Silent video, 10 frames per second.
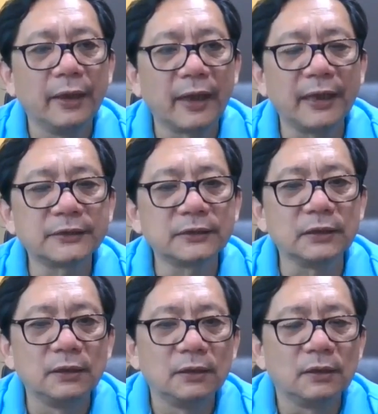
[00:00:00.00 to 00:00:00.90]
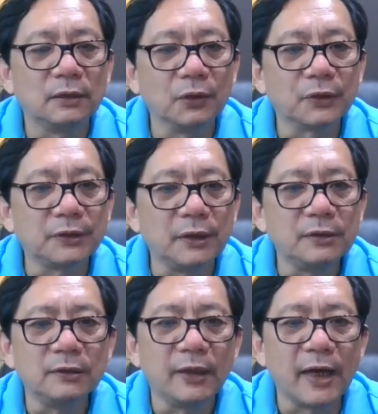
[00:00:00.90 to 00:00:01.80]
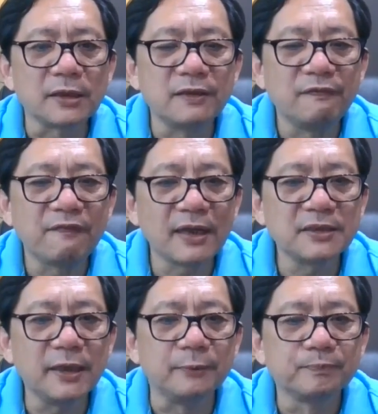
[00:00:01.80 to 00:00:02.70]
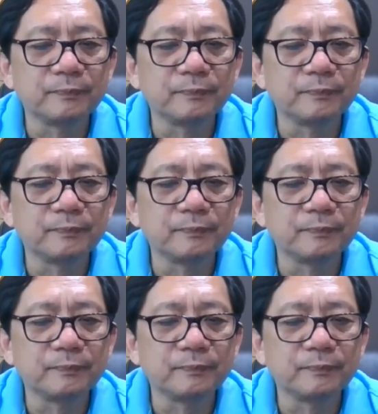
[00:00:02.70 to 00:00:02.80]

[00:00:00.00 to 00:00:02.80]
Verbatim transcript: 还是有的人良心发现，